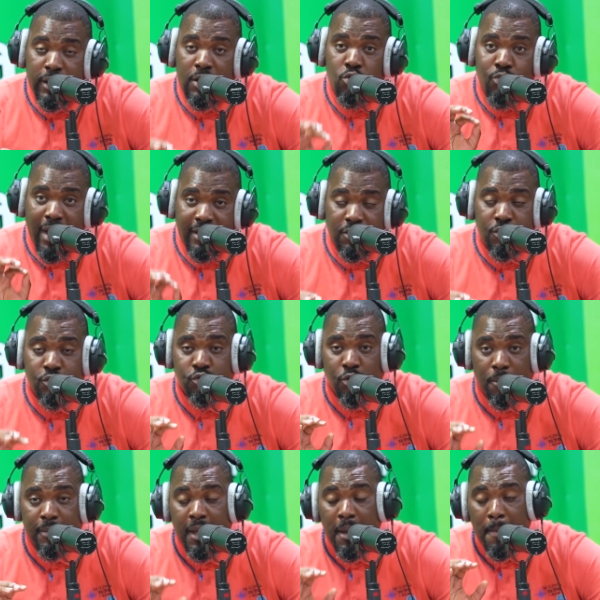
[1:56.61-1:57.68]
qui doit être une
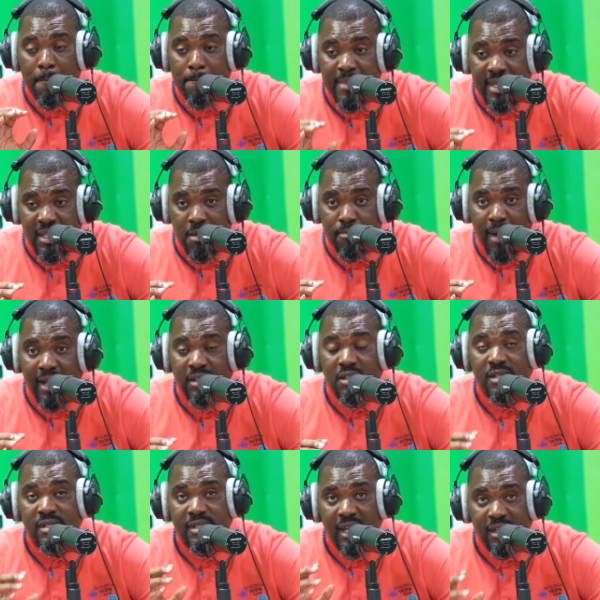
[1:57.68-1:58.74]
somme minimale
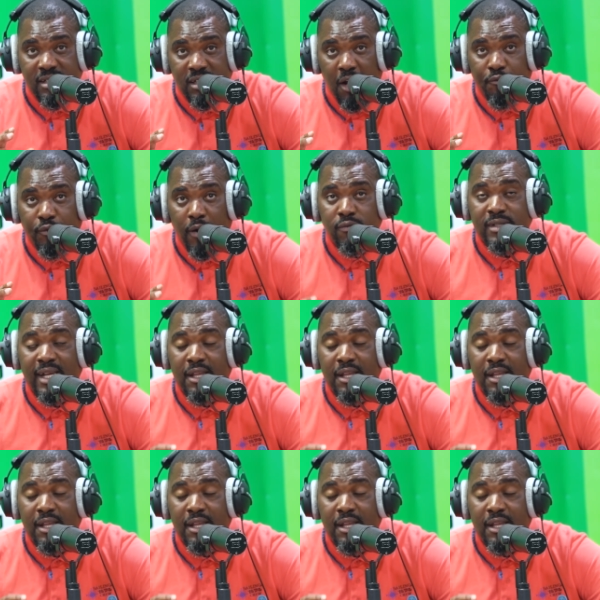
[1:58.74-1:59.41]
de 500 francs,